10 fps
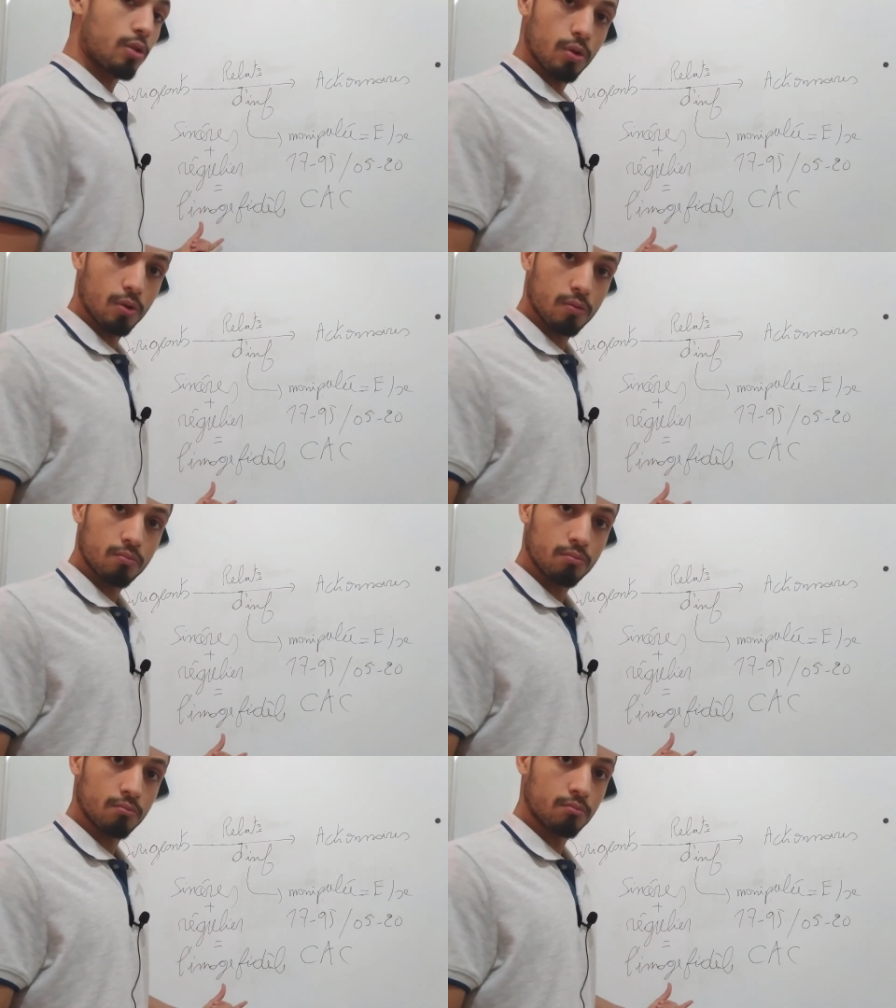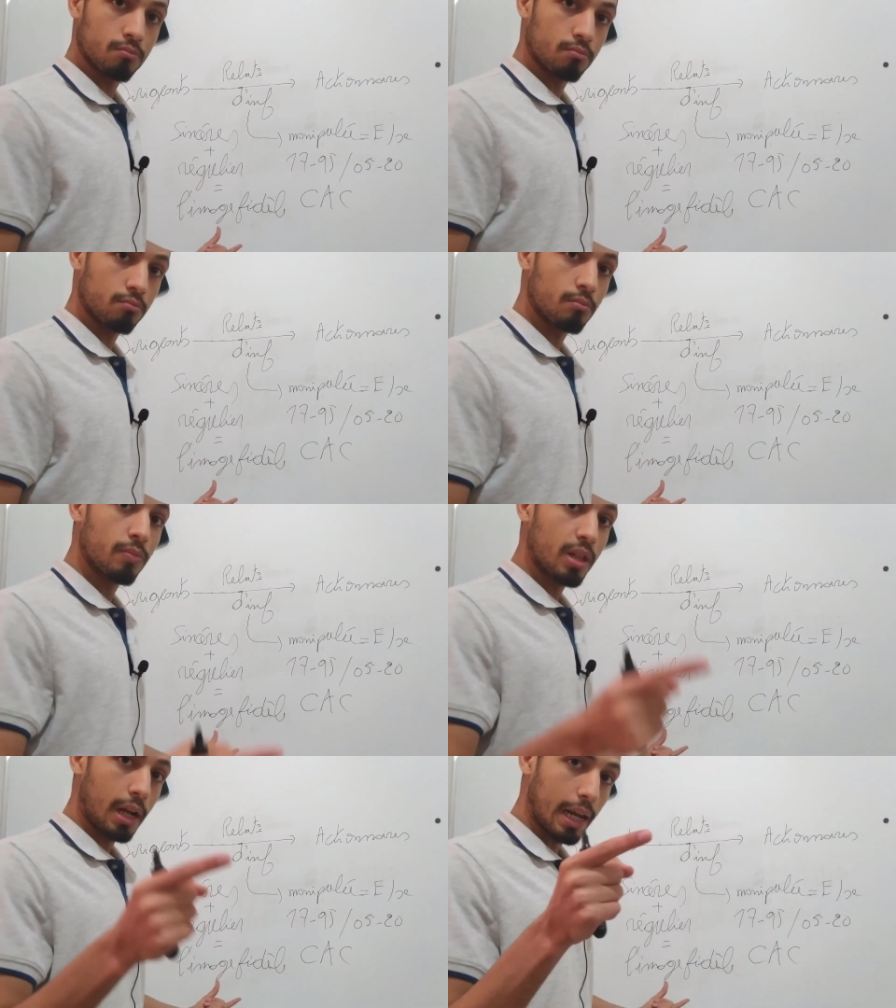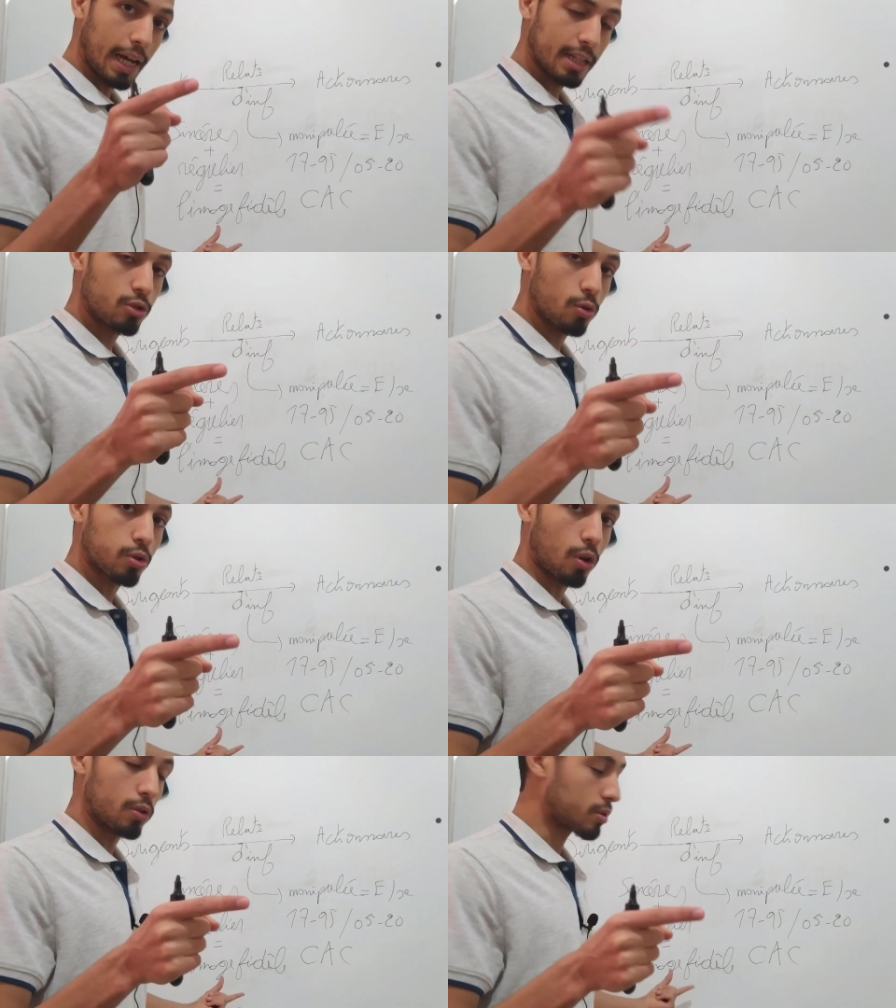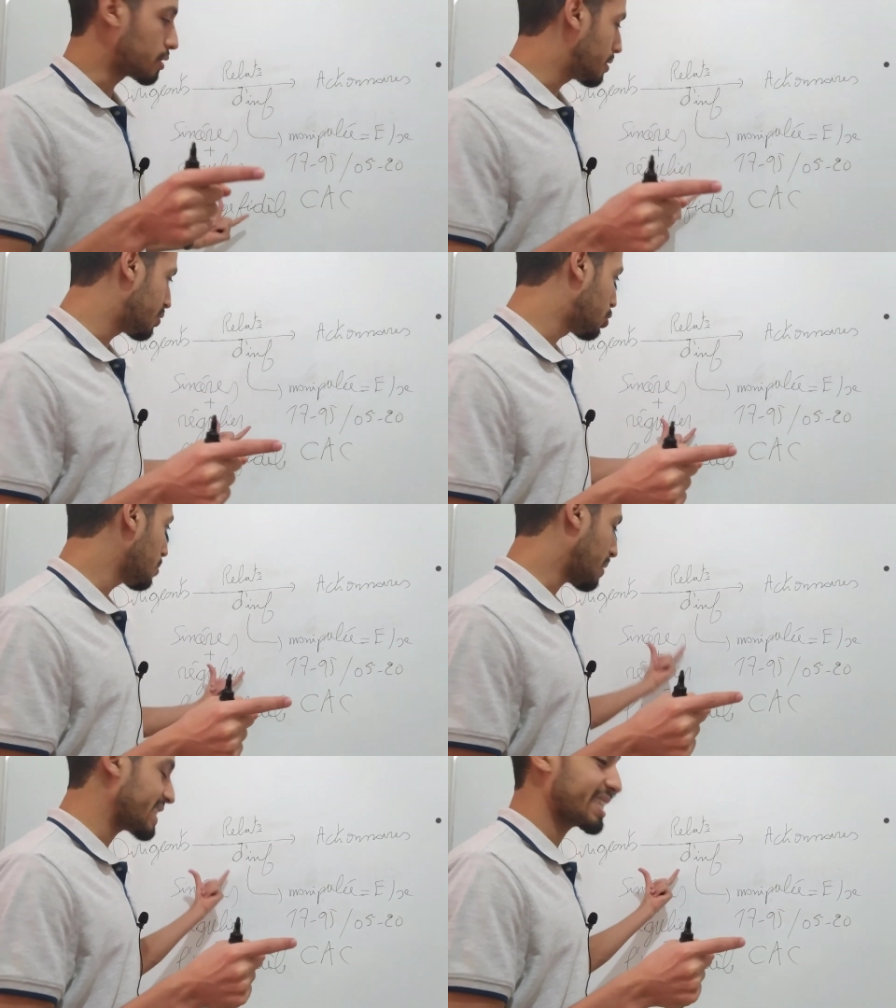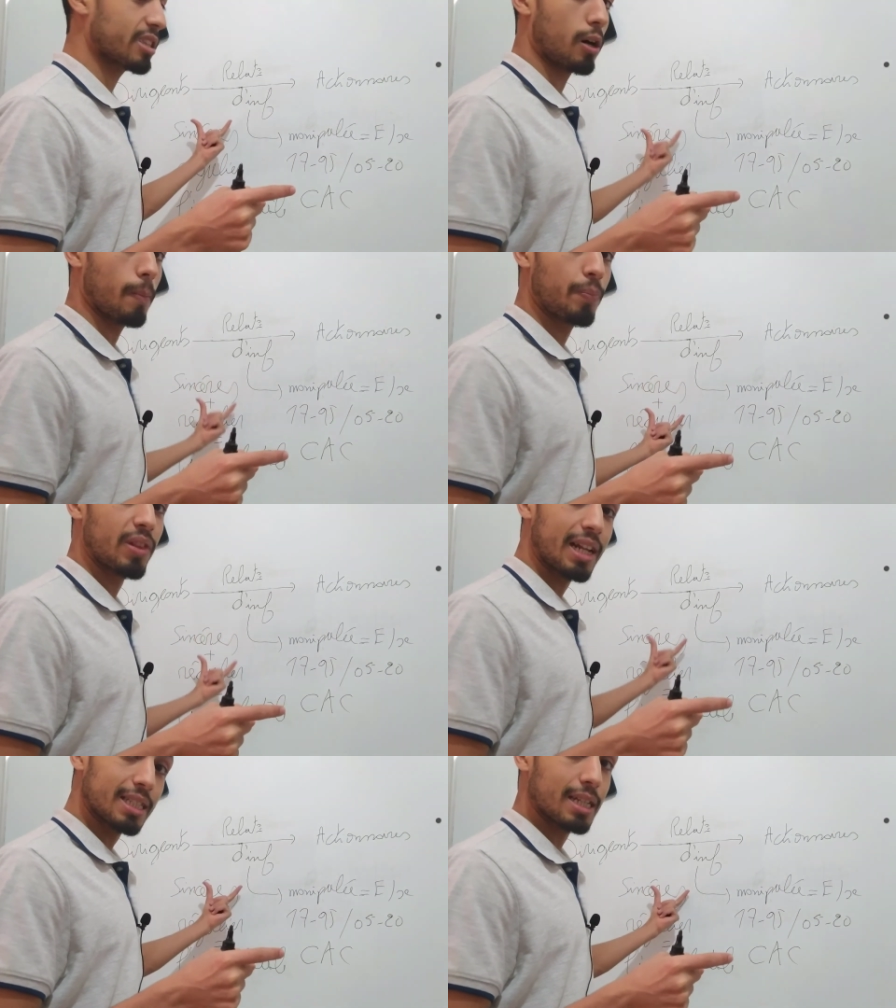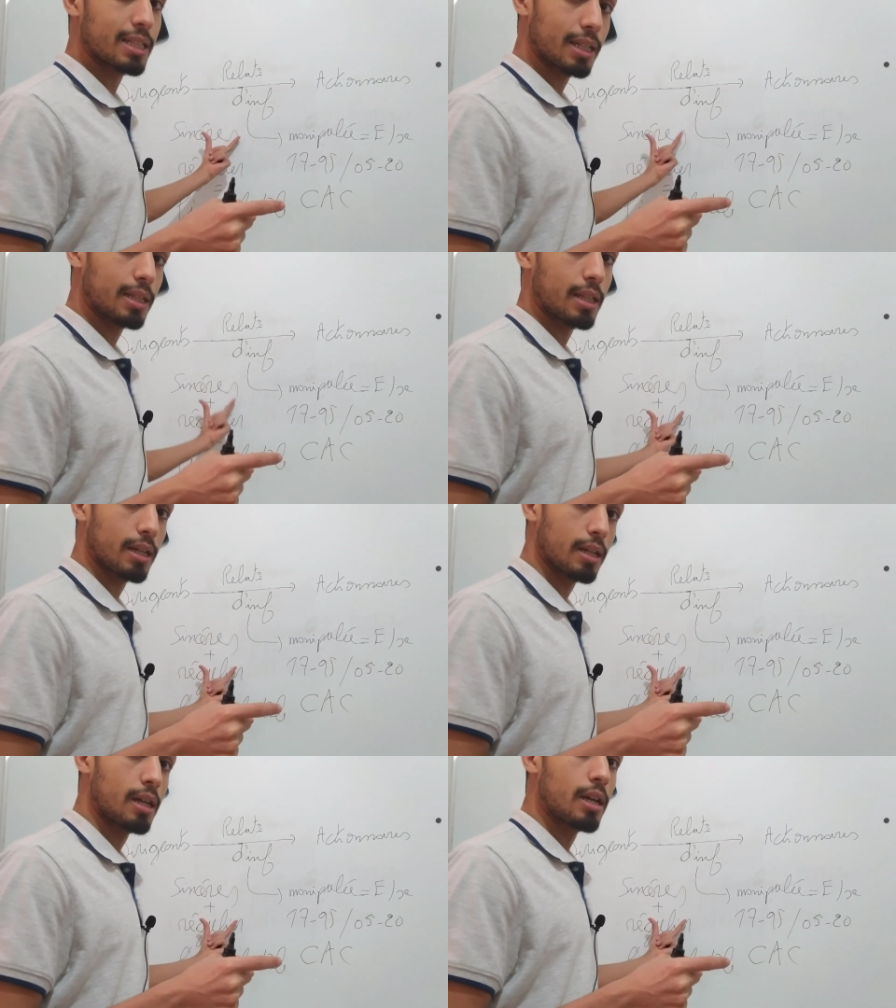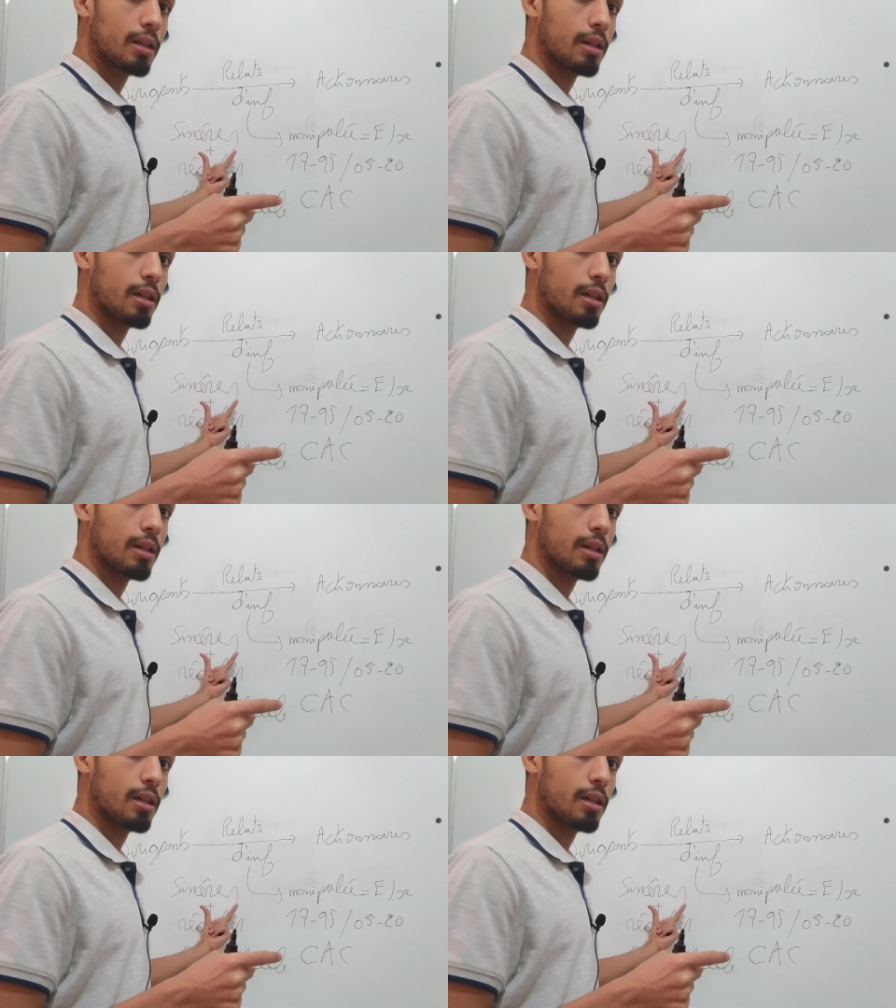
n'est que la résultante des deux précédents, la sincérité,